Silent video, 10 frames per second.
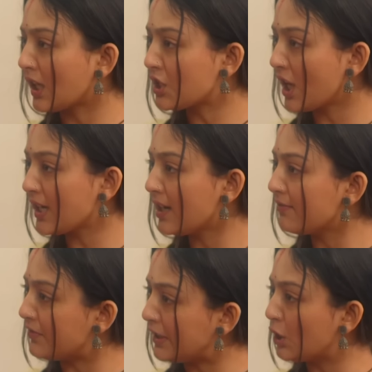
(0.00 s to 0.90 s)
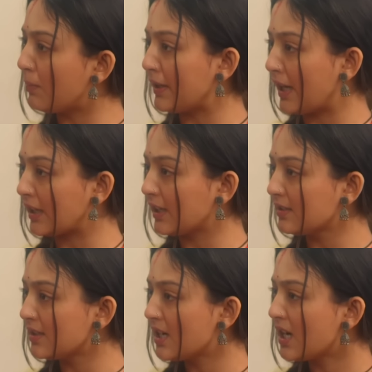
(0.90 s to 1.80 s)
सच्चाई का वीडियो
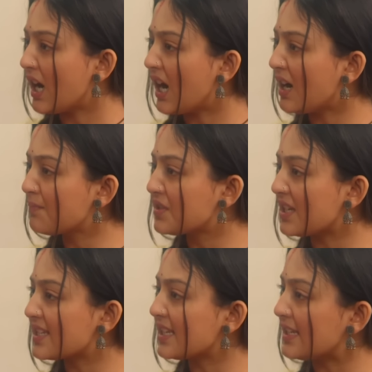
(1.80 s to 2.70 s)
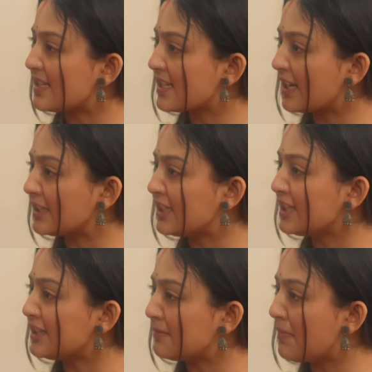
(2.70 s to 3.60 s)
बनाकर आप जैसे इंसान
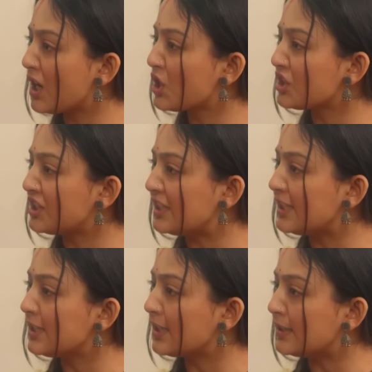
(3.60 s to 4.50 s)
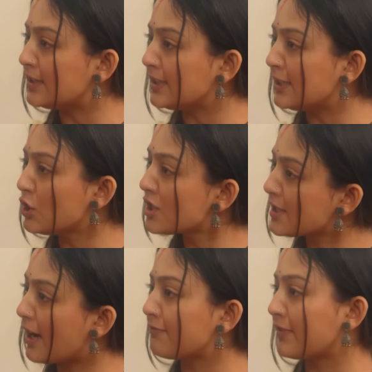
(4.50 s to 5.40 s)
के दिमाग और दिल की गंदगी को
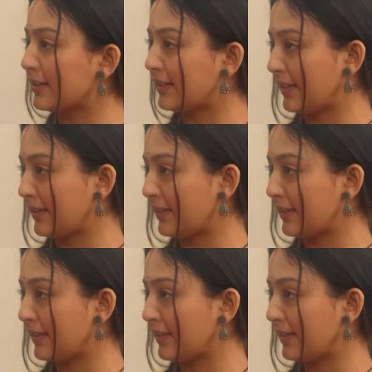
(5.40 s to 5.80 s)
साफ करते